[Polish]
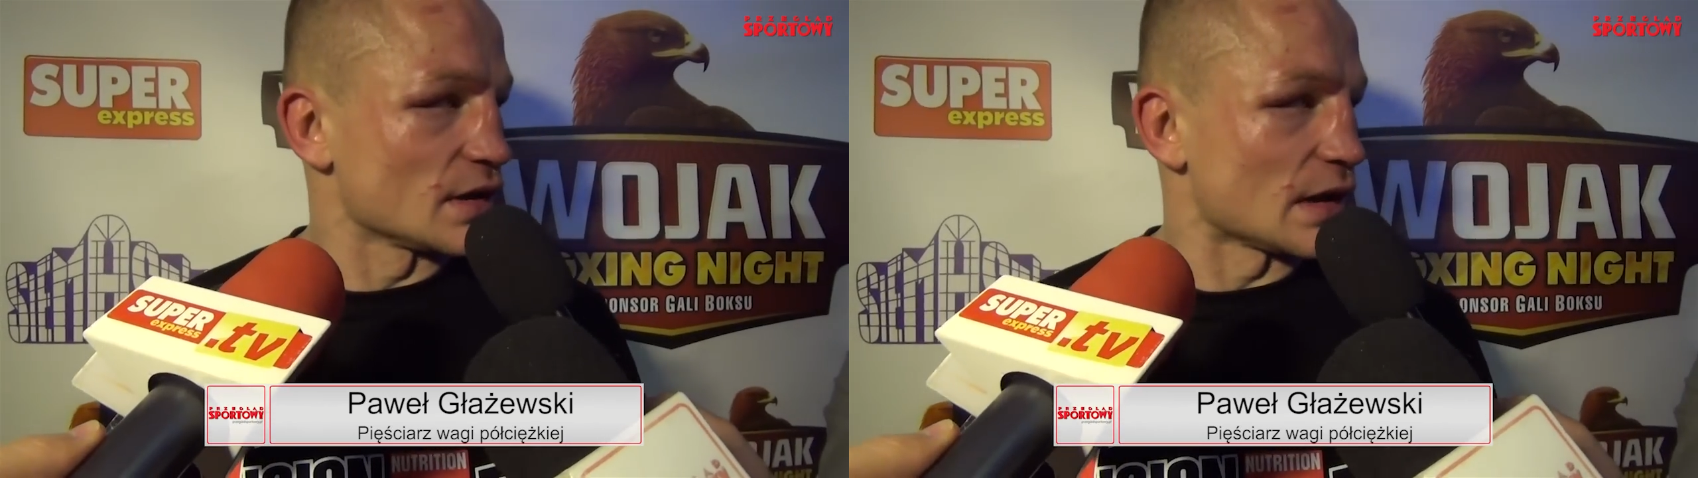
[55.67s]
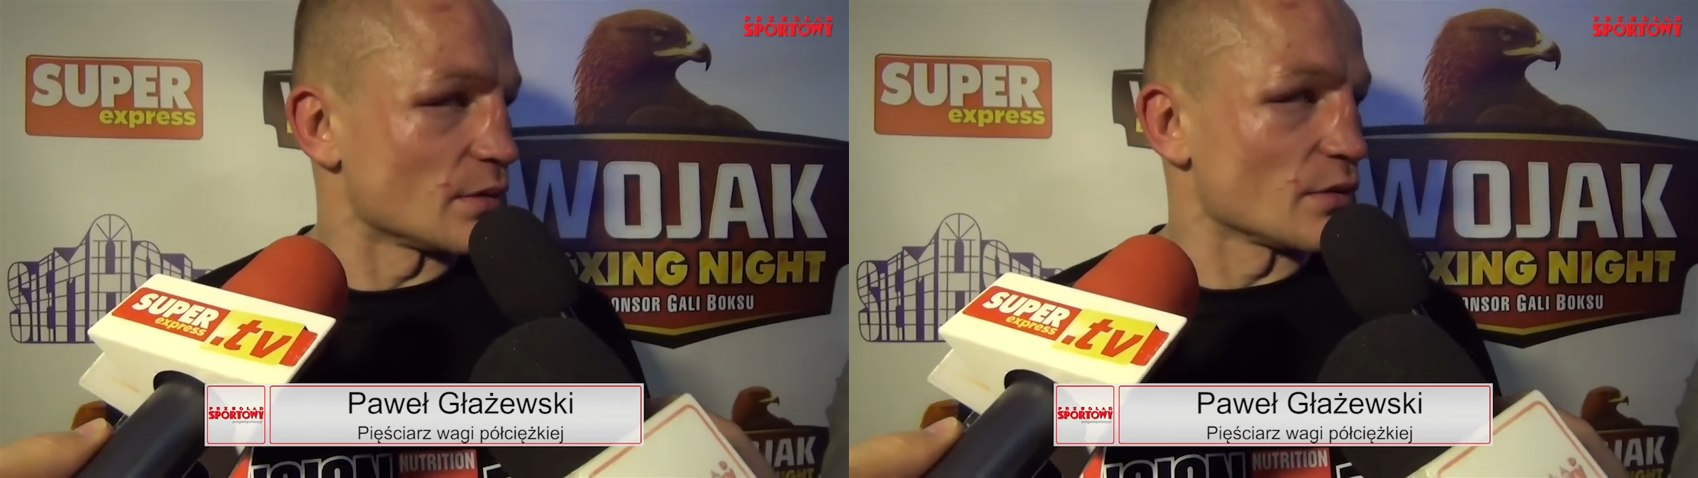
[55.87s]

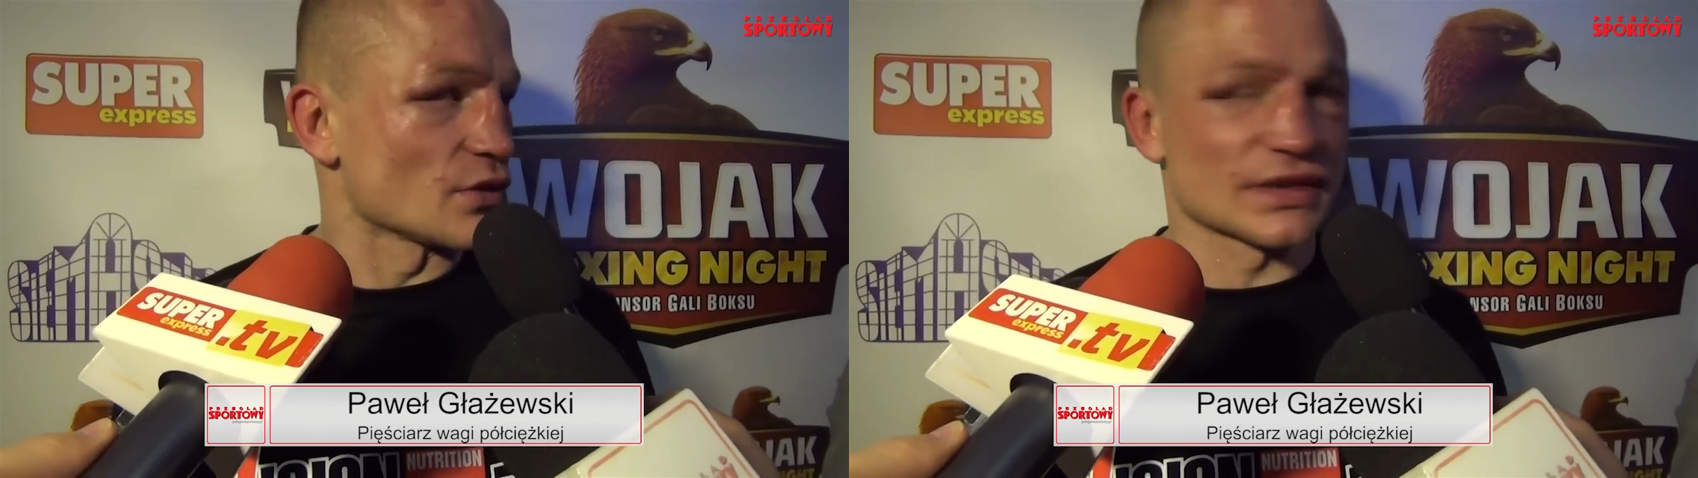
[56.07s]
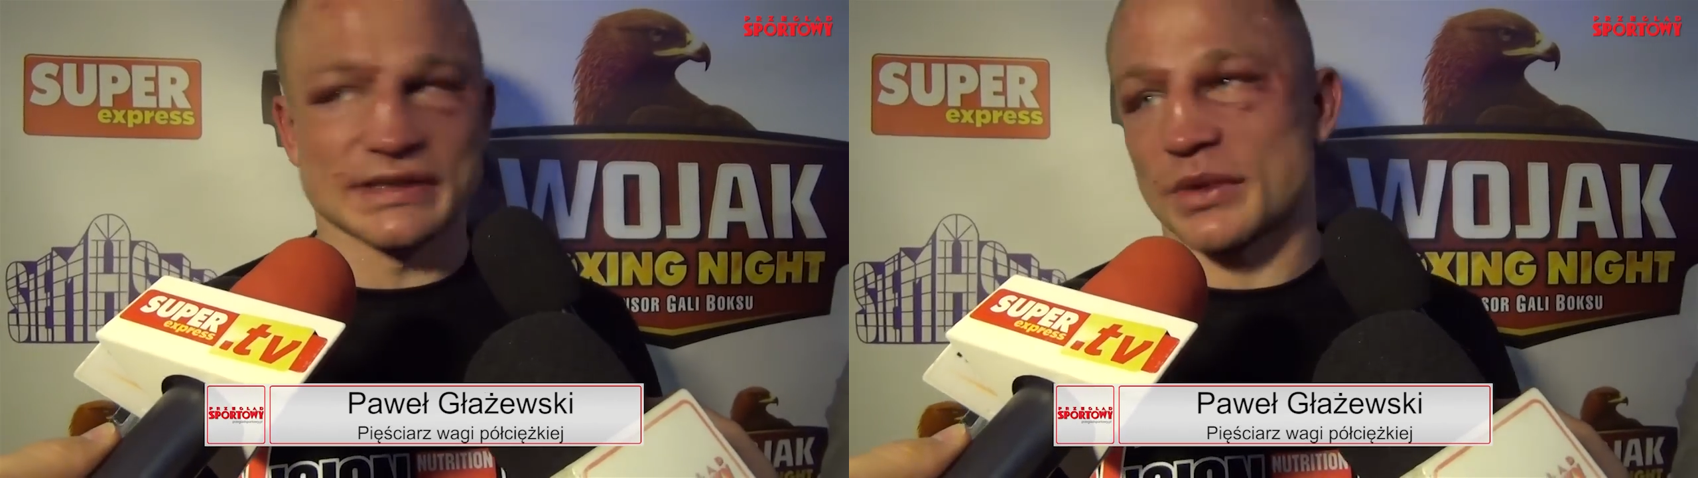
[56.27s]
dla mnie
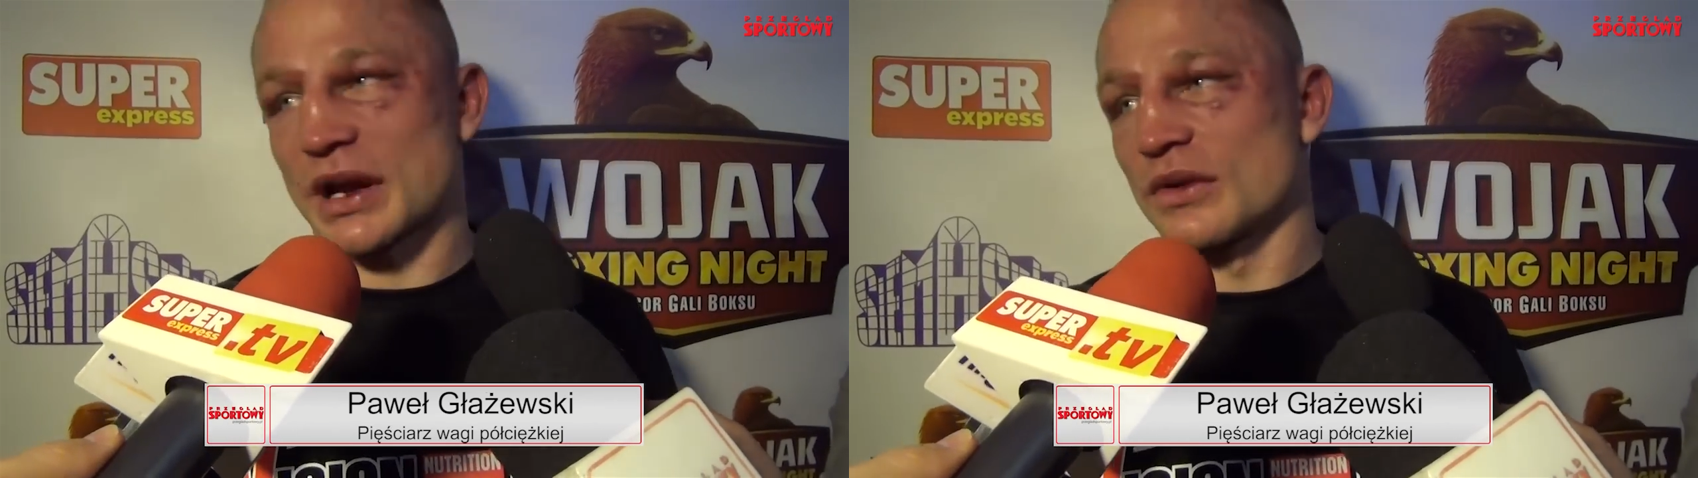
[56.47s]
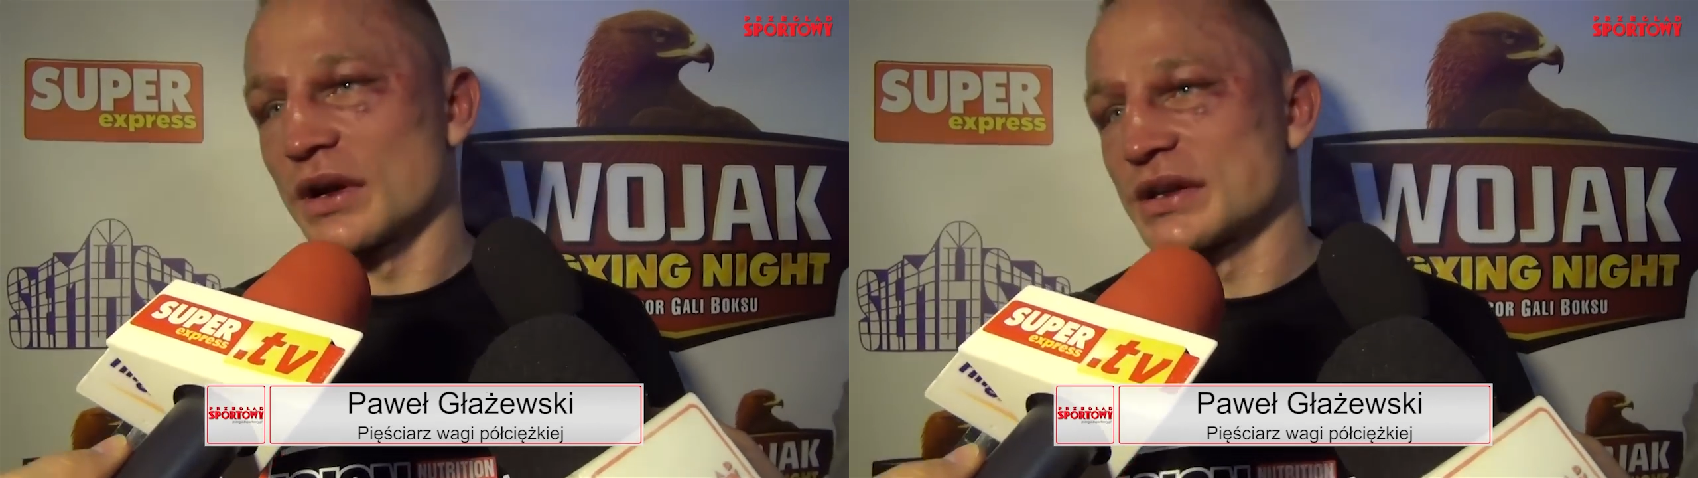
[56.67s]
może zabrakło